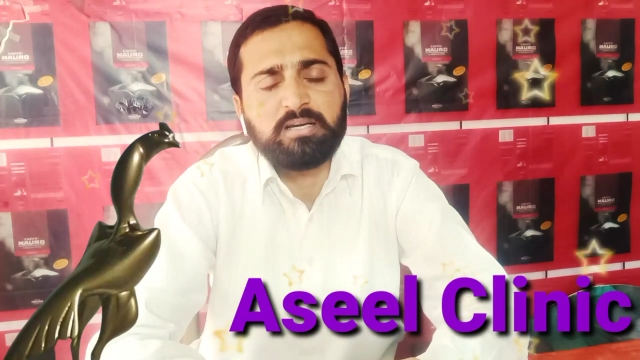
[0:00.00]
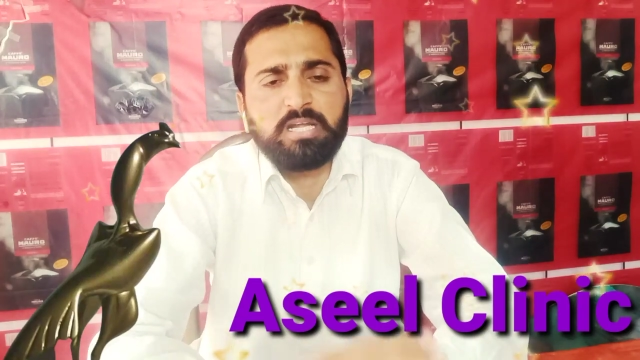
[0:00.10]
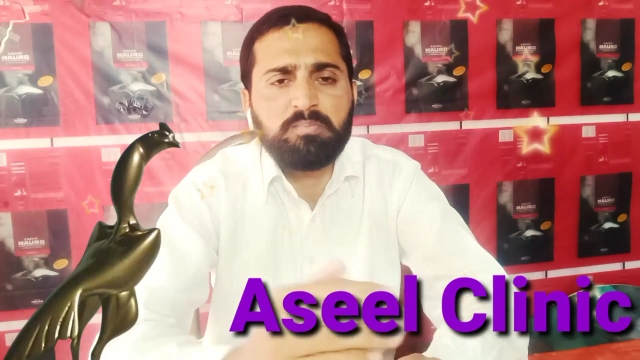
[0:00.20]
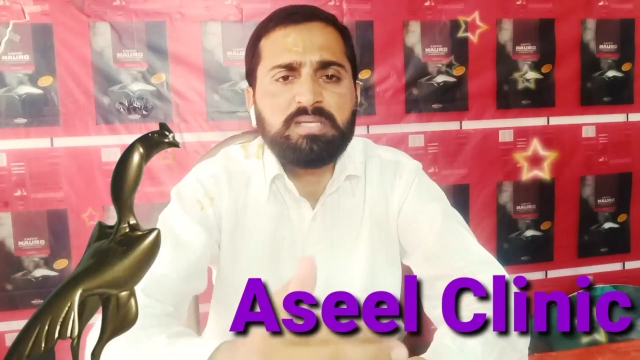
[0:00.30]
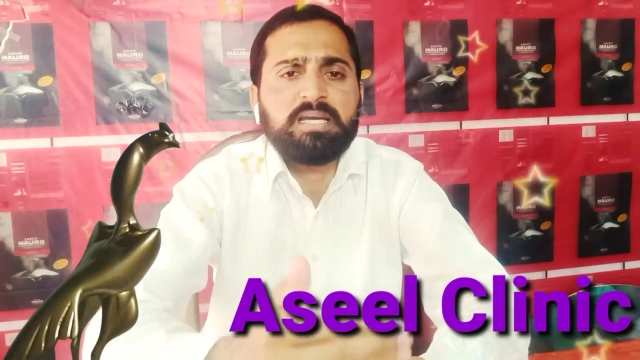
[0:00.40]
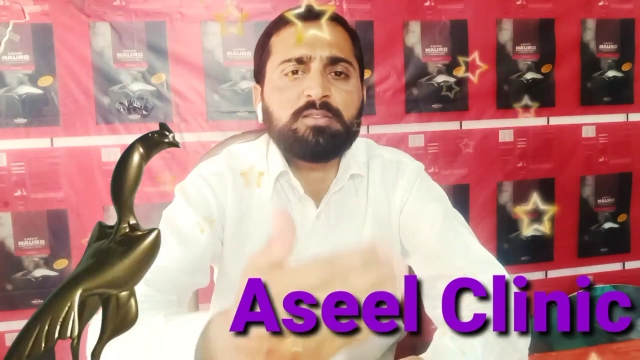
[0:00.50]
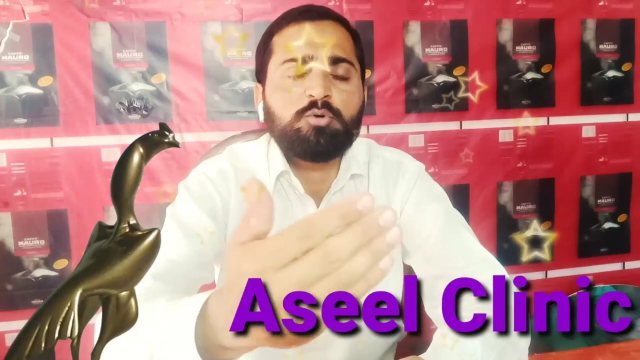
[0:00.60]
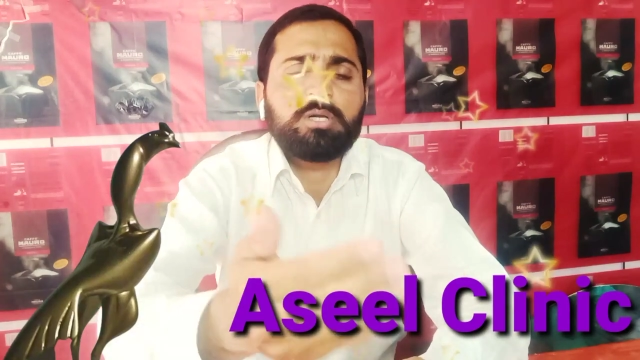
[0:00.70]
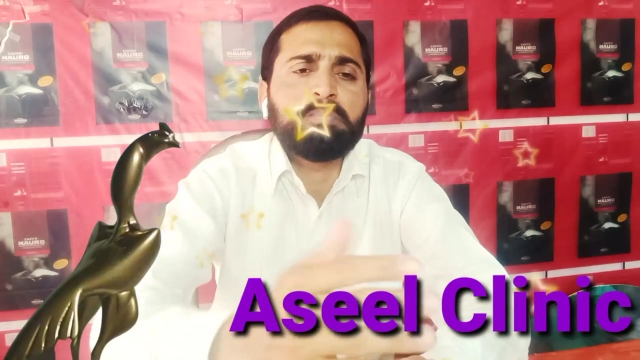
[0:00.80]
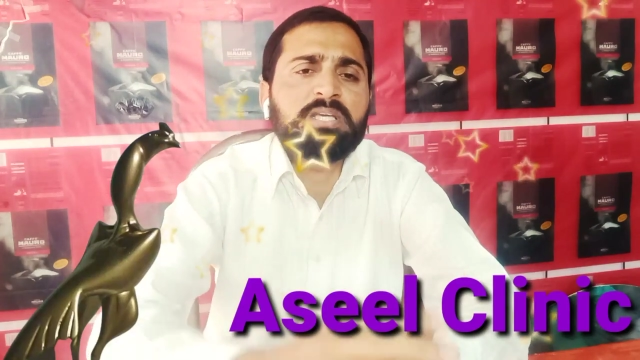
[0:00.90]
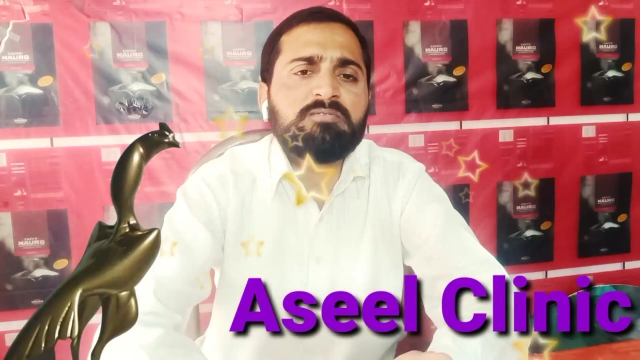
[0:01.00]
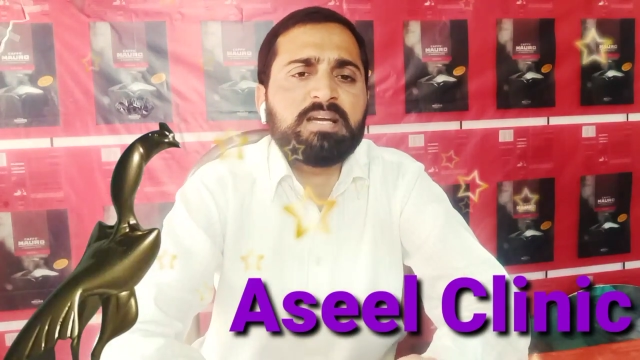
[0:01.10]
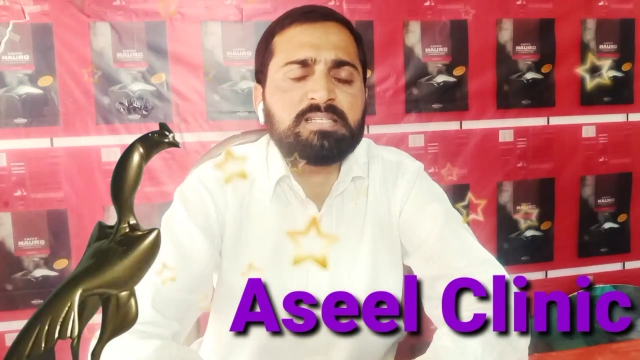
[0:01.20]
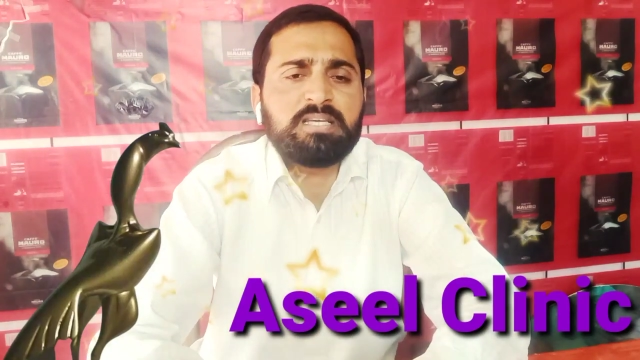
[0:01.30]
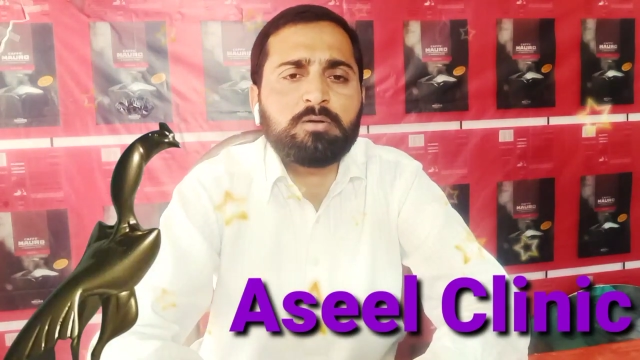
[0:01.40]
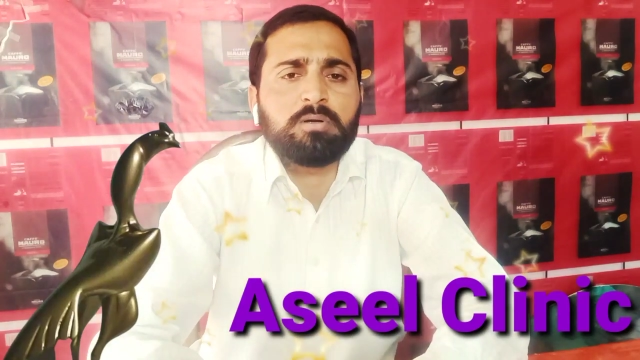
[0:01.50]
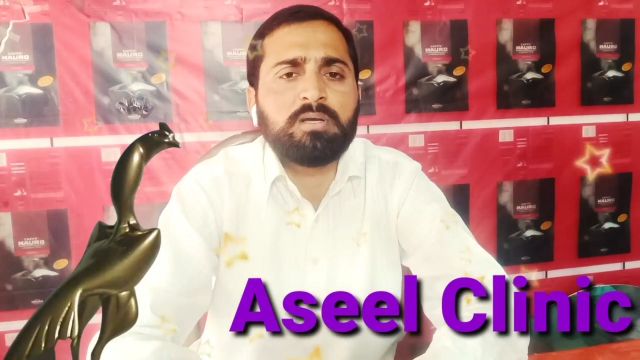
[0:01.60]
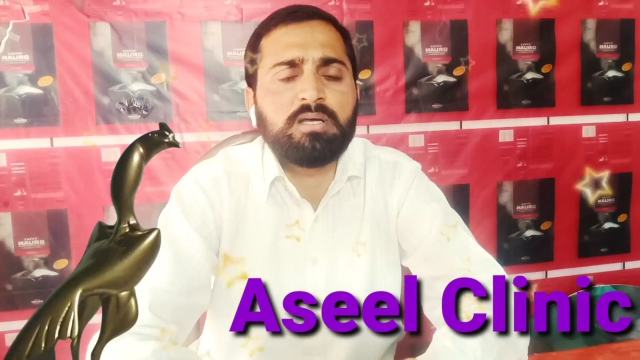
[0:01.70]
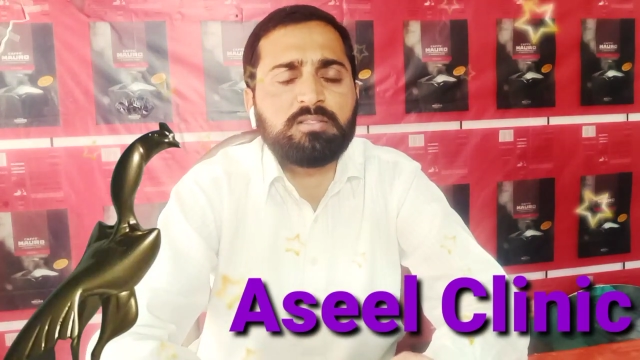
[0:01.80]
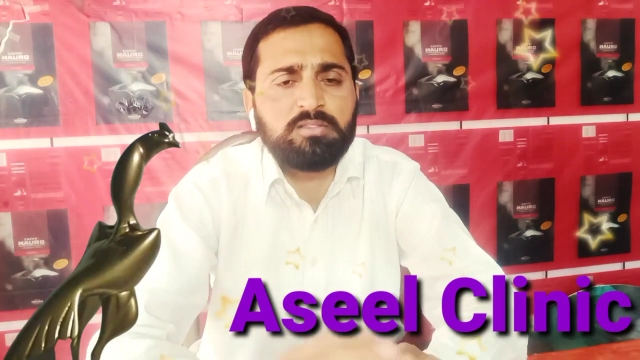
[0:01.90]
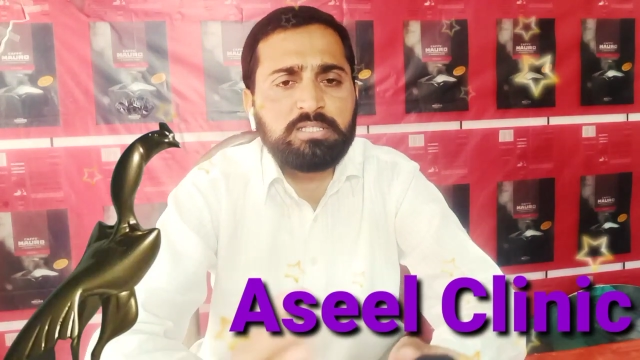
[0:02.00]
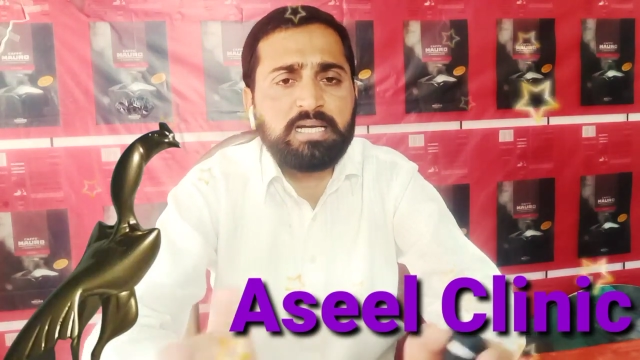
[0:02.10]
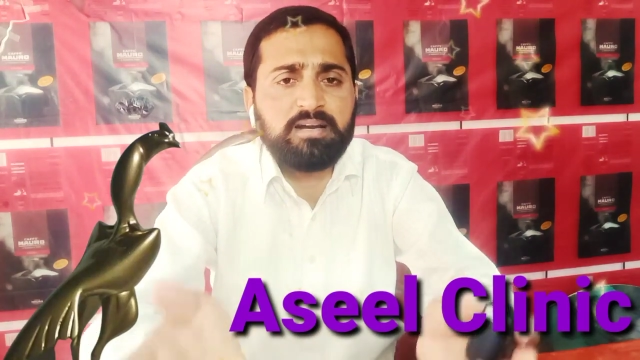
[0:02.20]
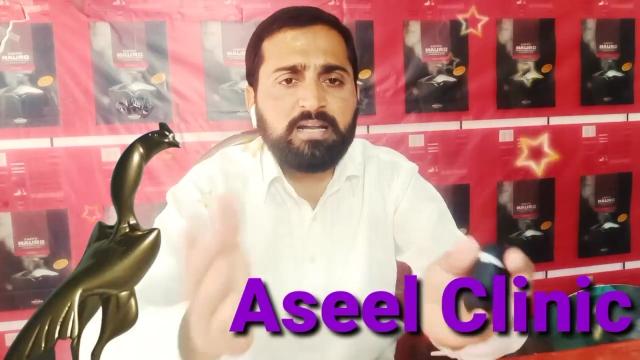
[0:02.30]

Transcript: गर्मी है तो गर्मी की वजह से जगह